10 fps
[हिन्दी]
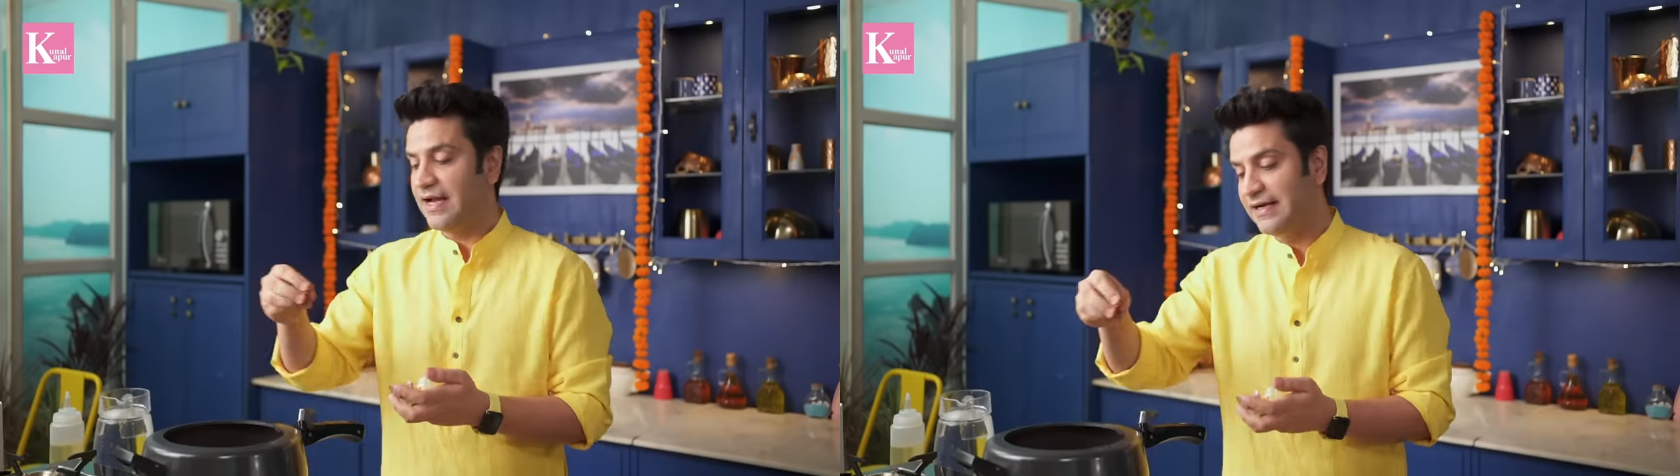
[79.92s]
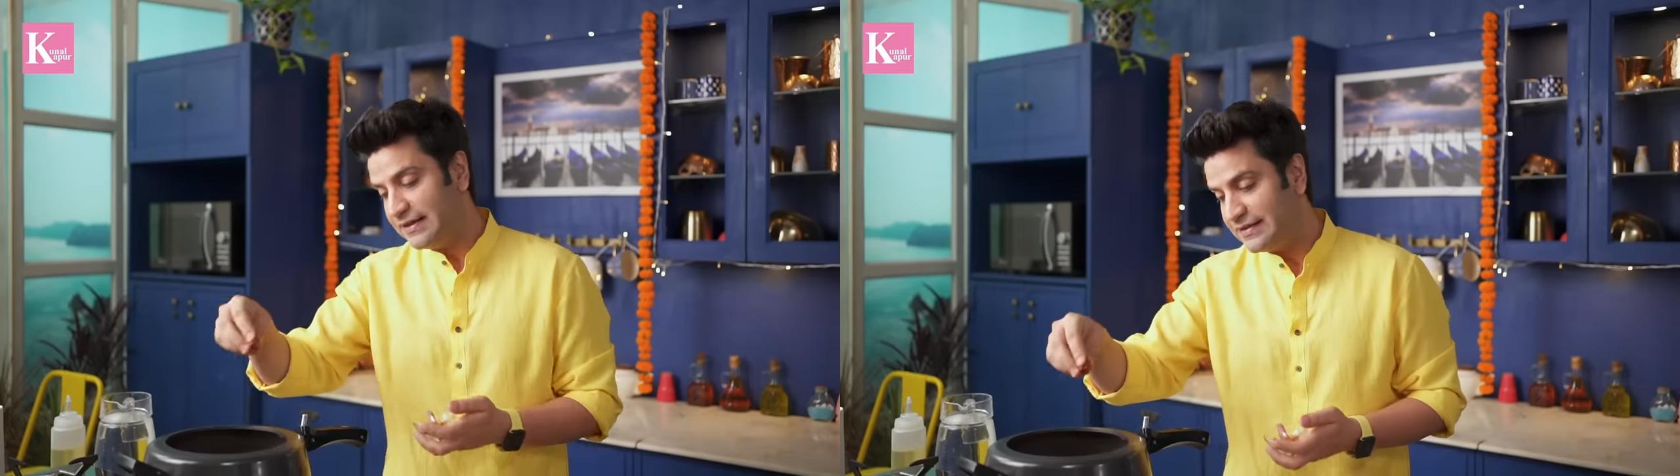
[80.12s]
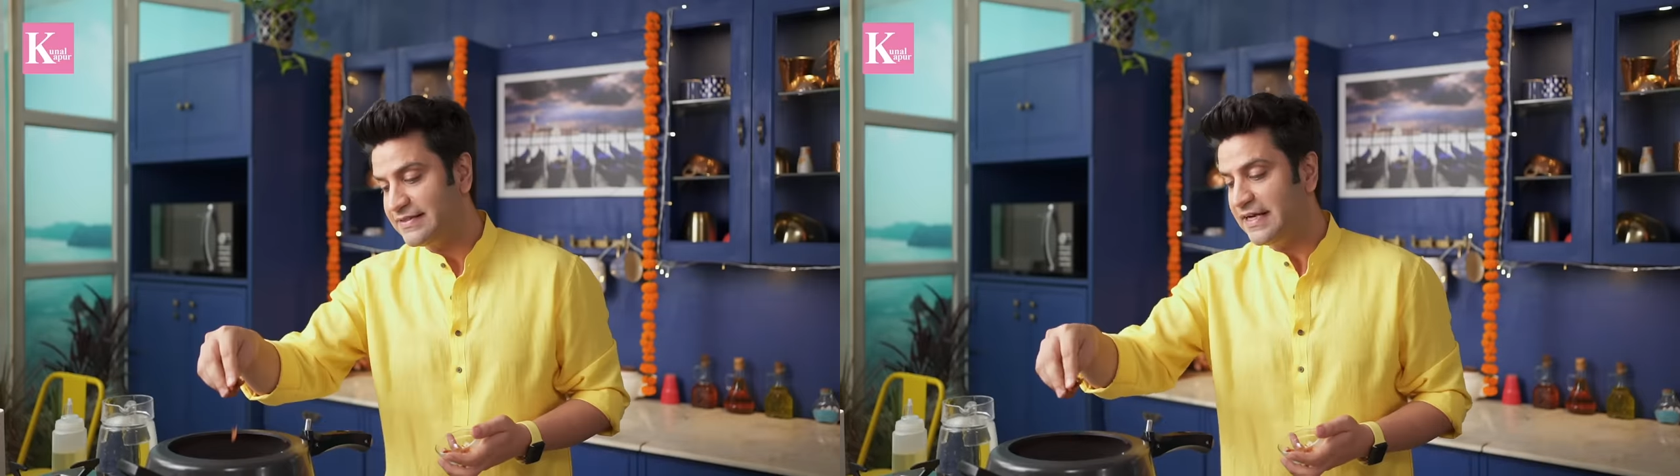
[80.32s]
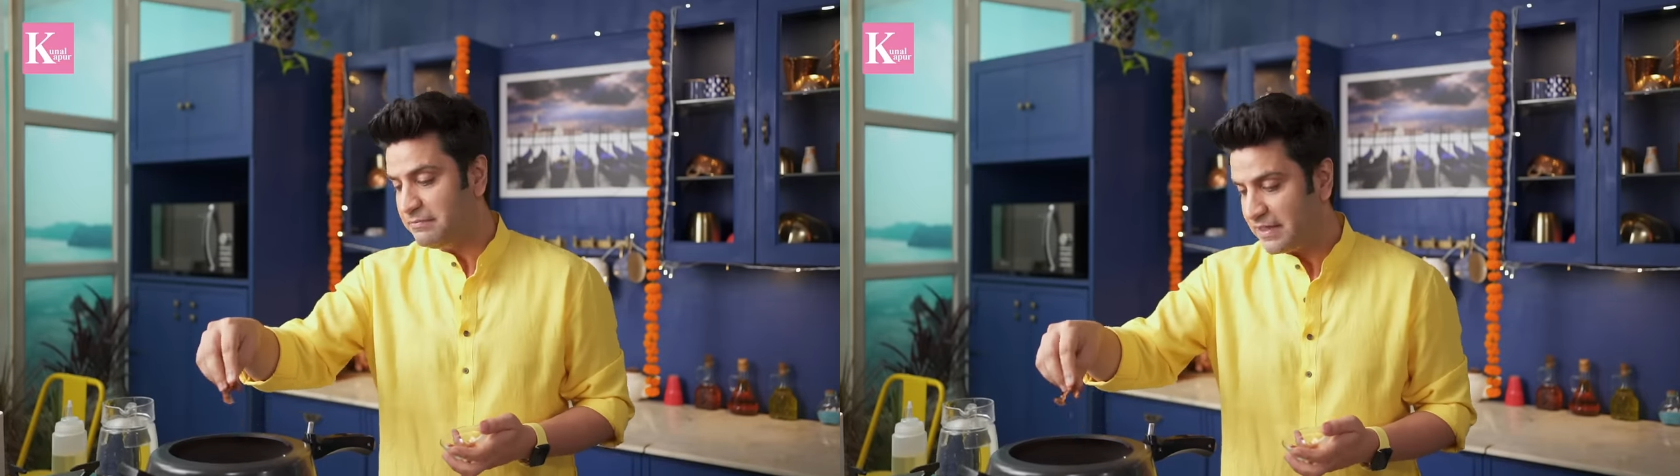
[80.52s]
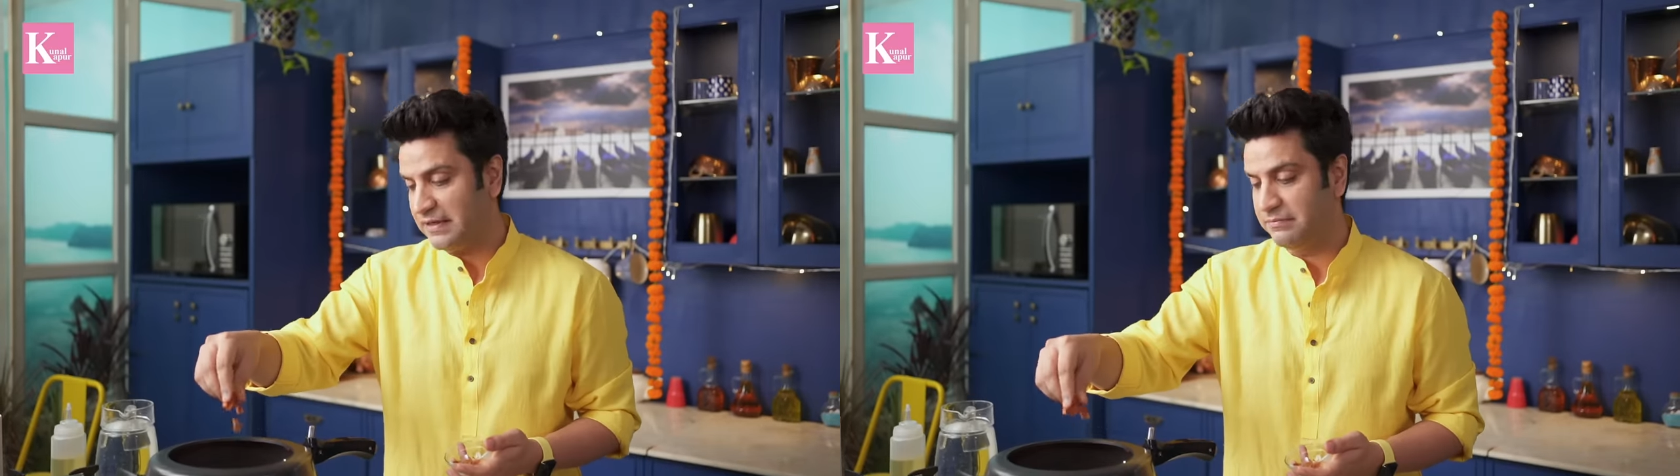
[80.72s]
एंड एट द सेम
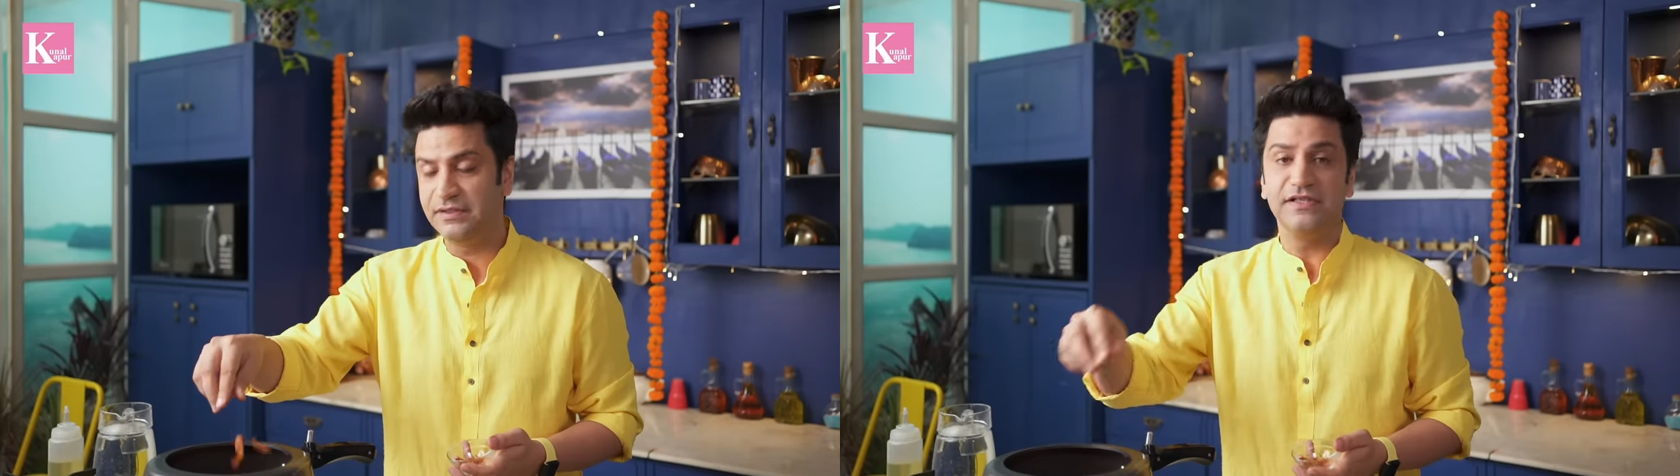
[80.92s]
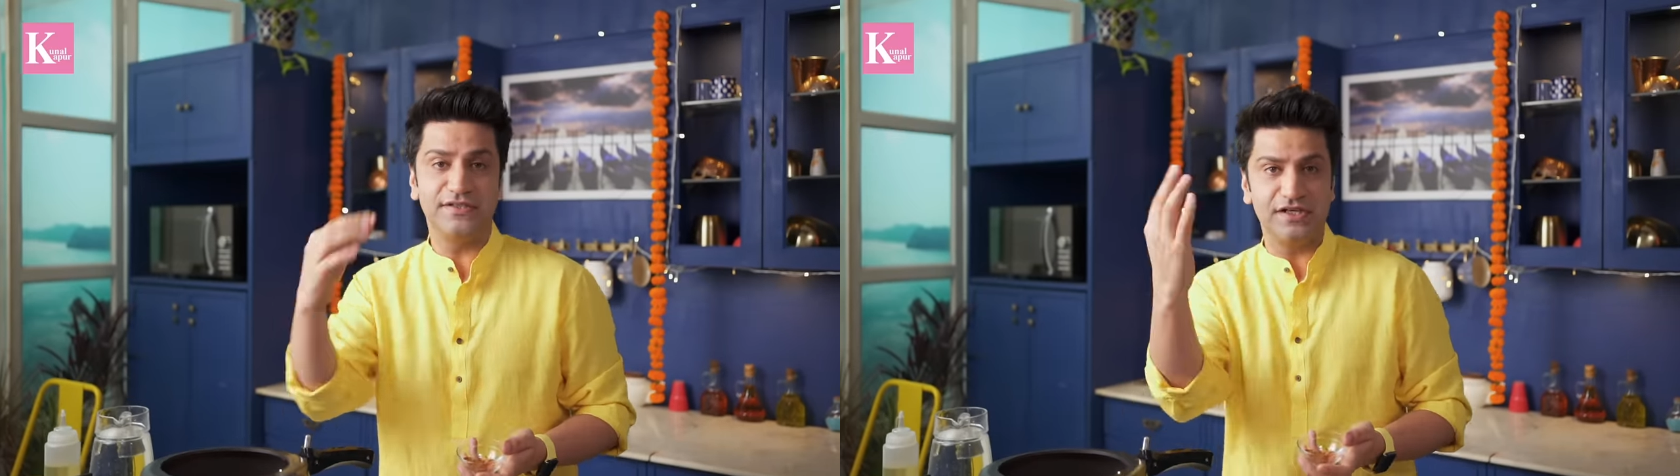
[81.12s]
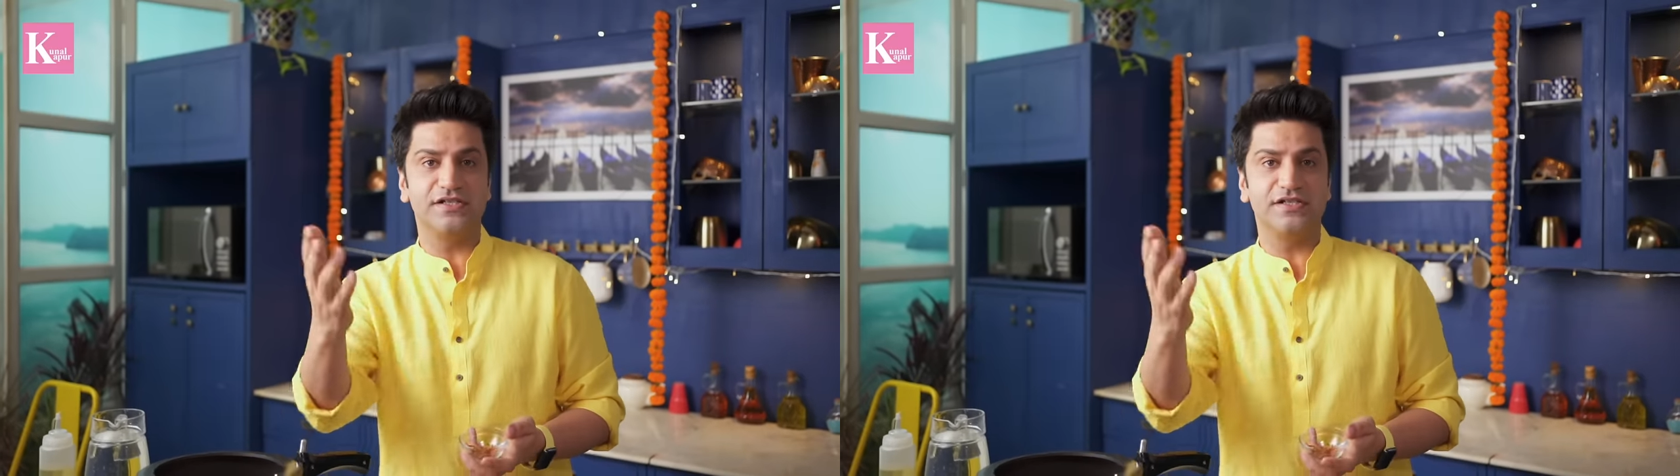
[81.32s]
टाइम तीसरी